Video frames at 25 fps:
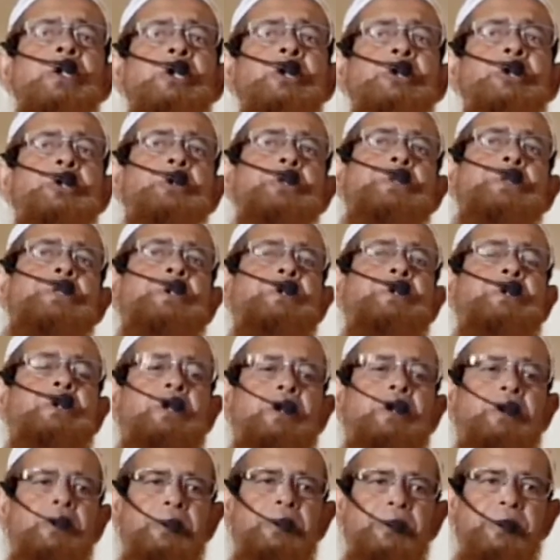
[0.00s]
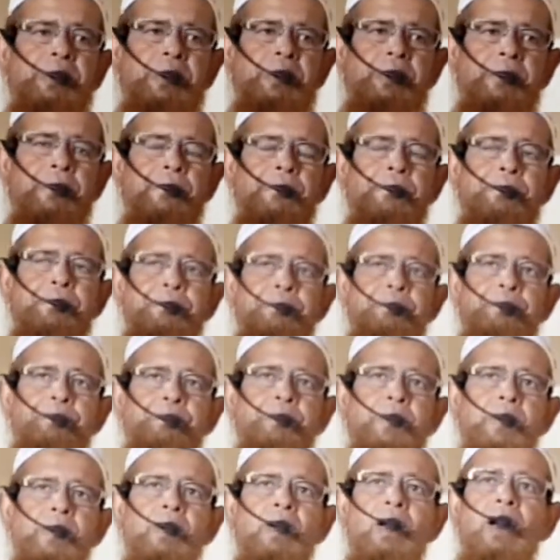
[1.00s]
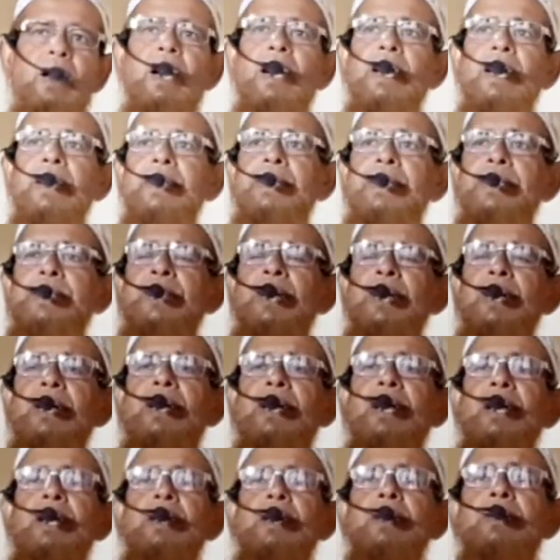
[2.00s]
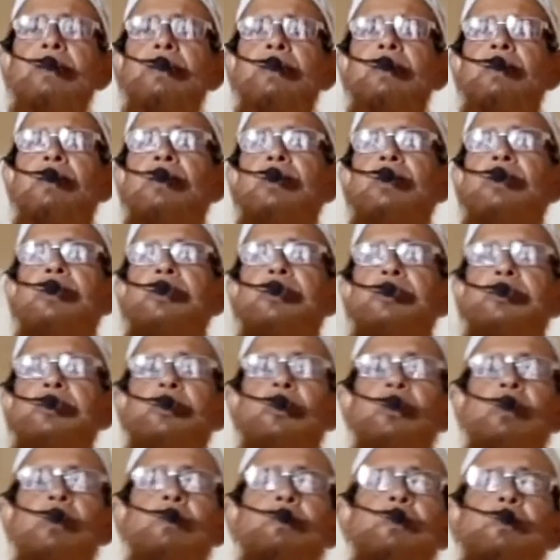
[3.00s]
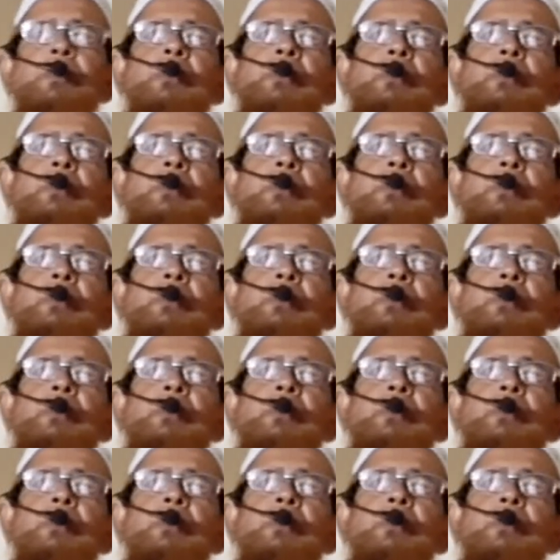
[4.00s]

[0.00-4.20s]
নিষিদ্ধ করা হয়েছে আর এটা সর্ব